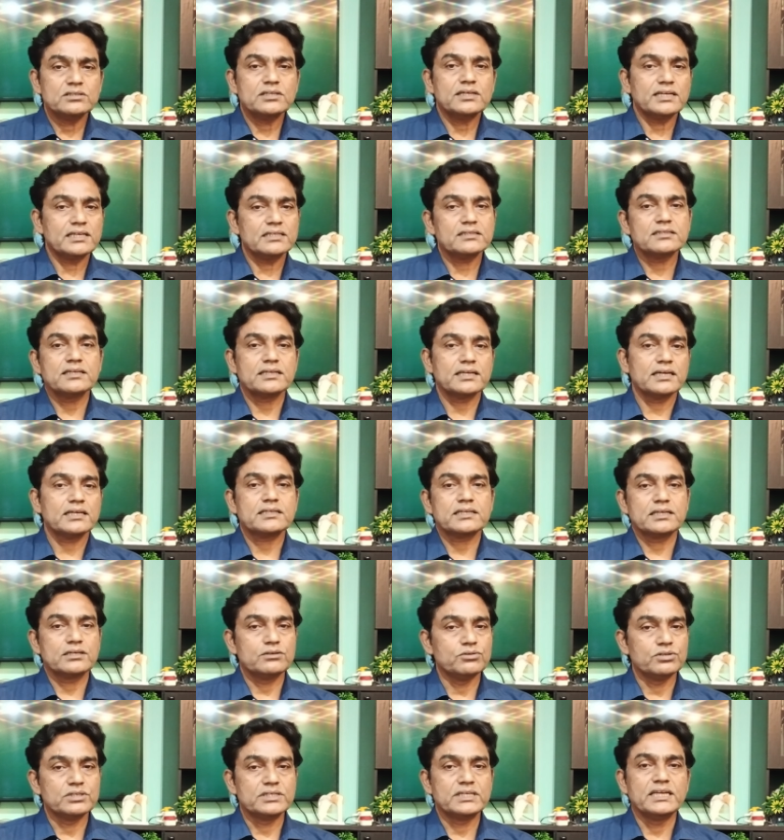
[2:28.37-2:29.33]
तरह तरह
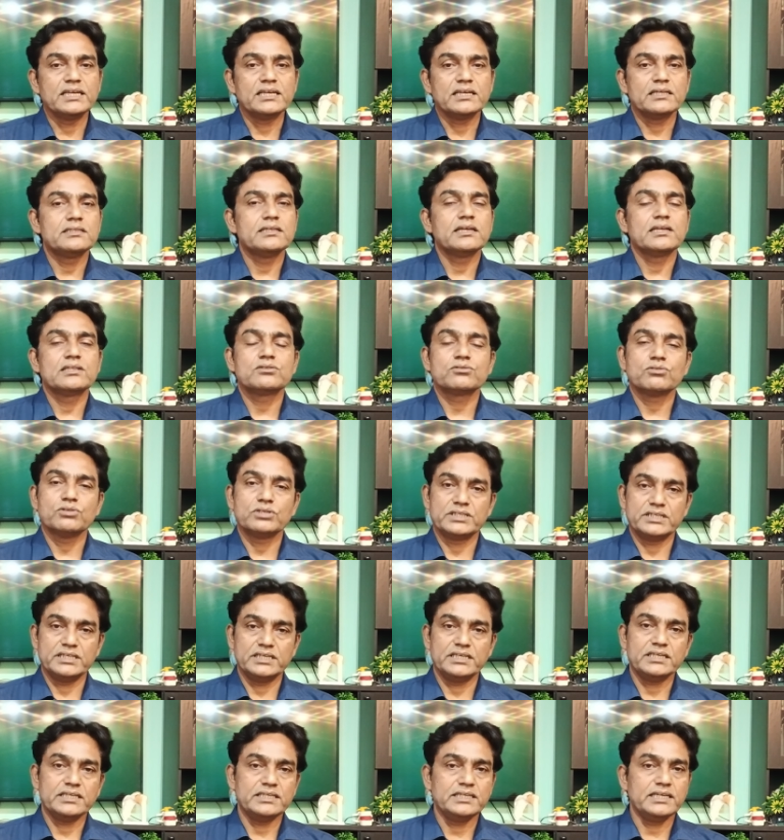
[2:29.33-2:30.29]
के घुटने के दर्द को
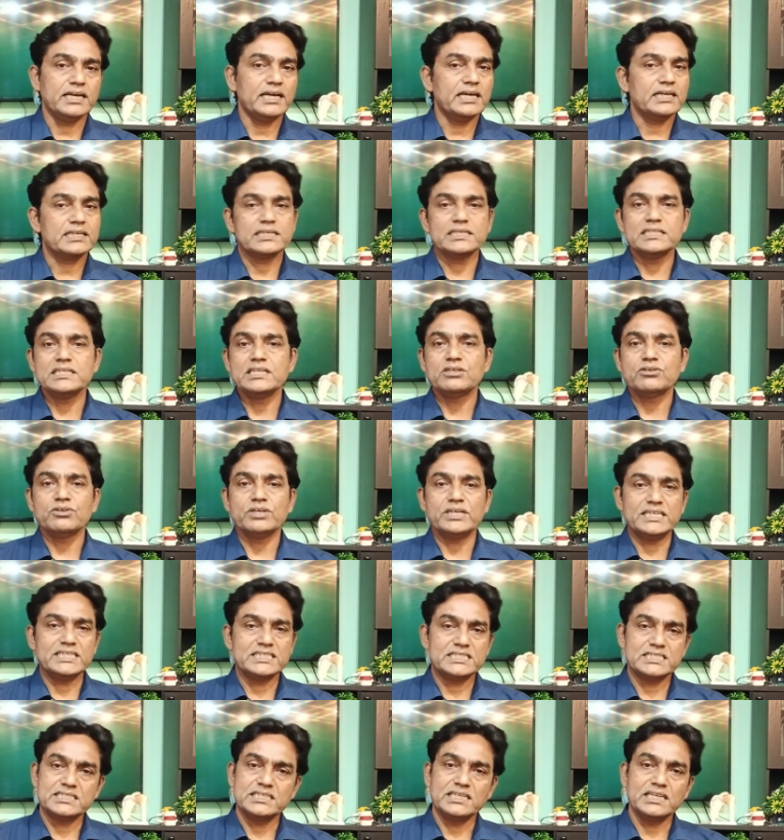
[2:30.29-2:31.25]
ठीक किया है किन्हीं को
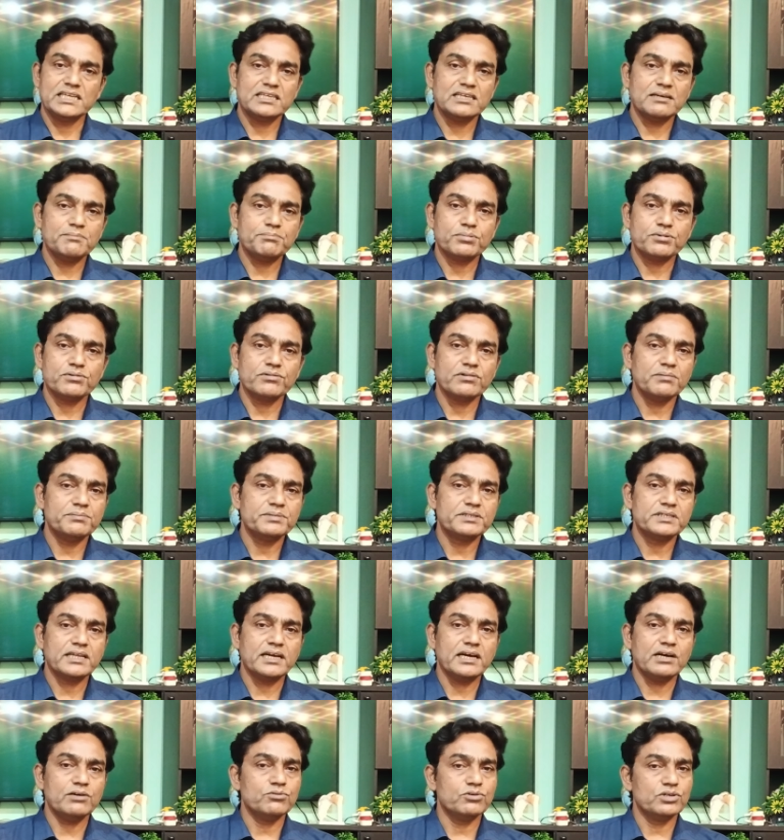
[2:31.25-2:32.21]
एसीएल का प्रॉब्लम
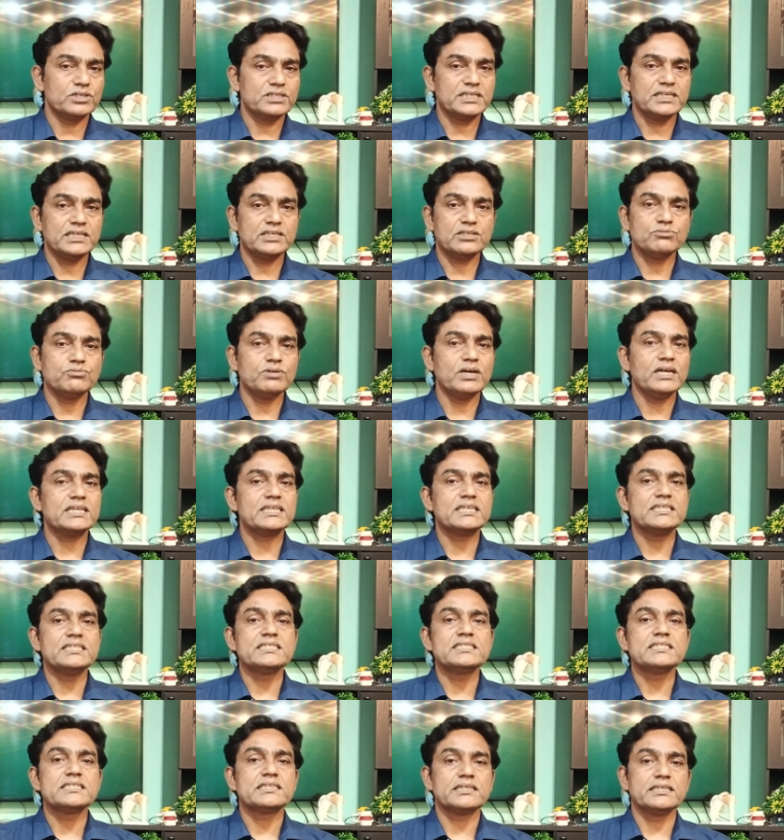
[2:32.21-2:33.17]
था वो ठीक हुआ है
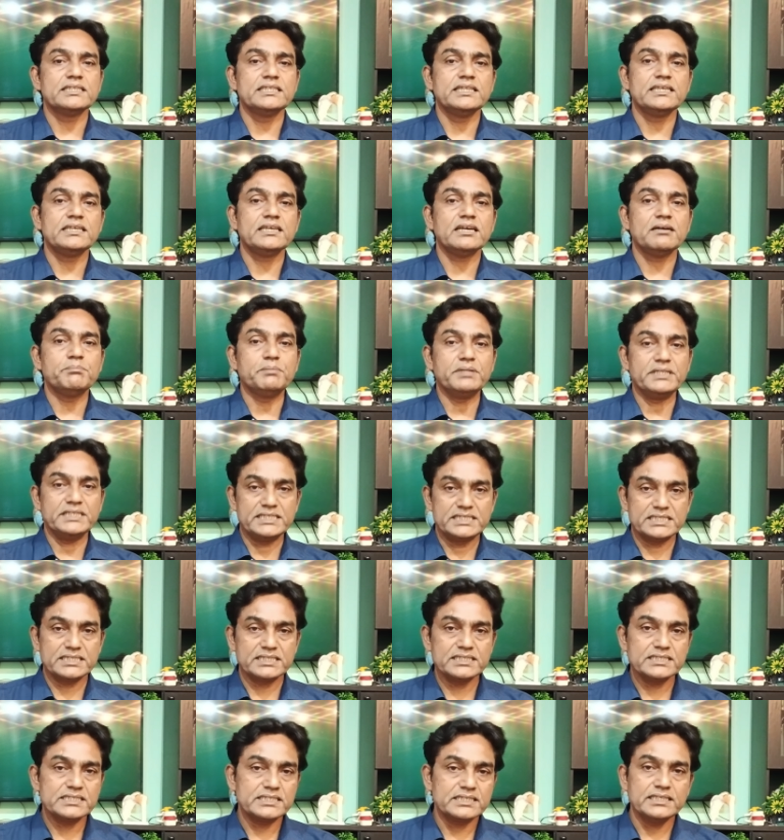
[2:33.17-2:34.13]
किसी किन्हीं का
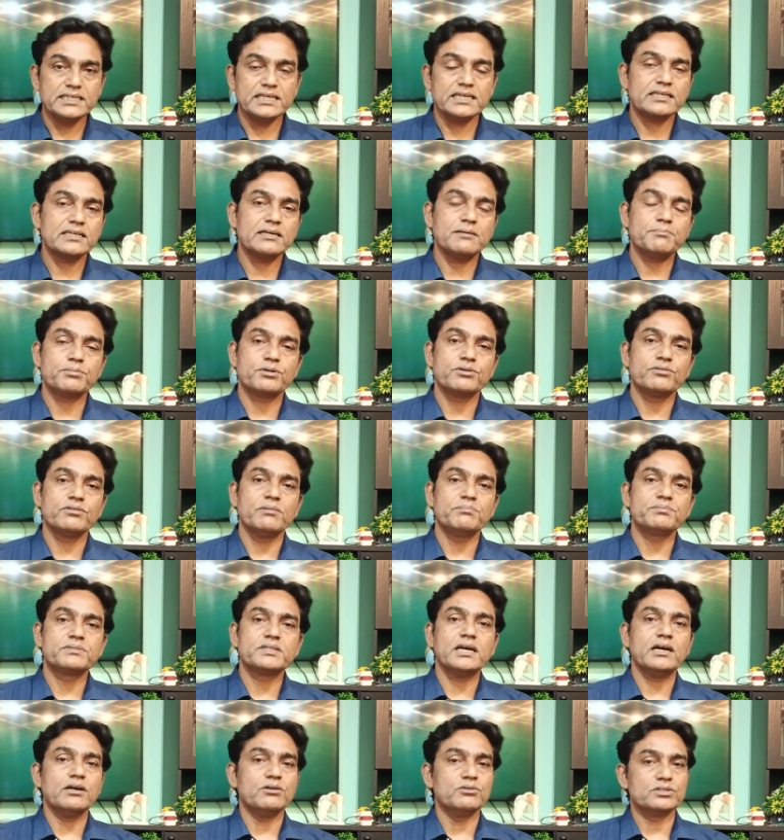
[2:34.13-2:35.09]
मिनिस्कस टीयर का
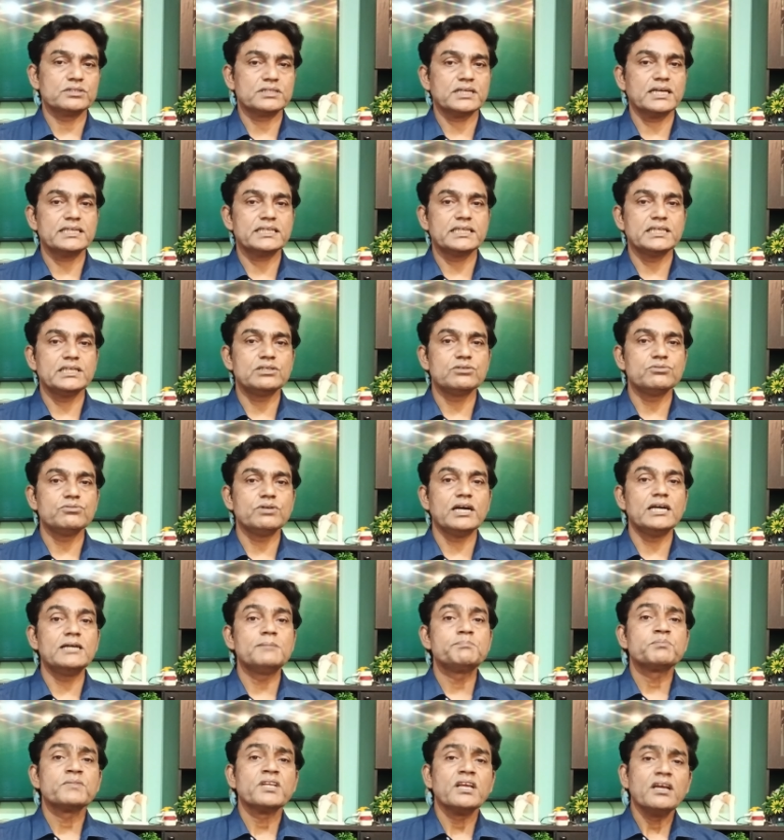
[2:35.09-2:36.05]
प्रॉब्लम था उनका ठीक
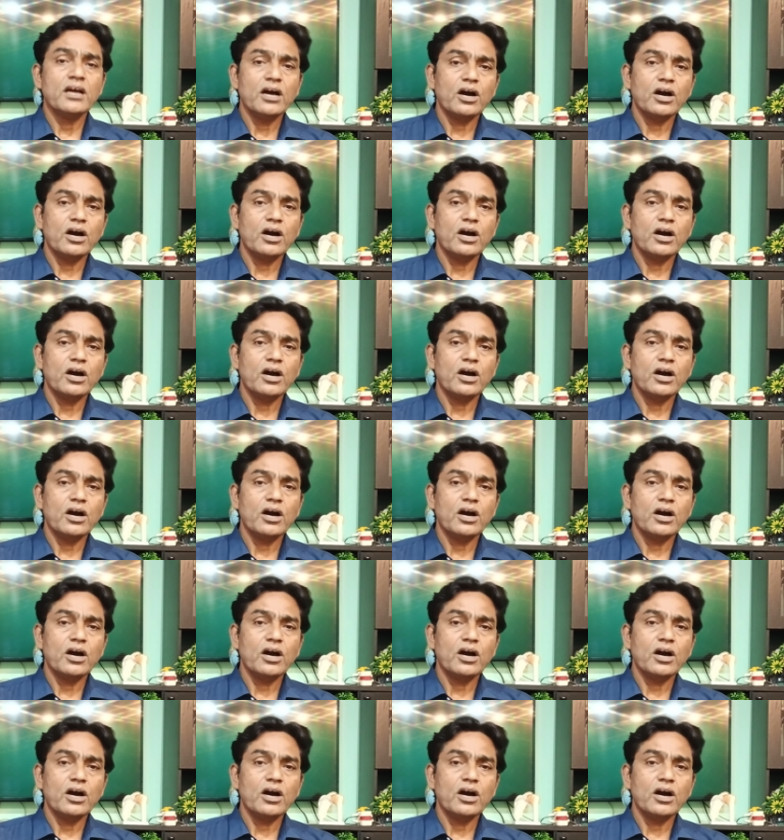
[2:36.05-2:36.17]
हुआ है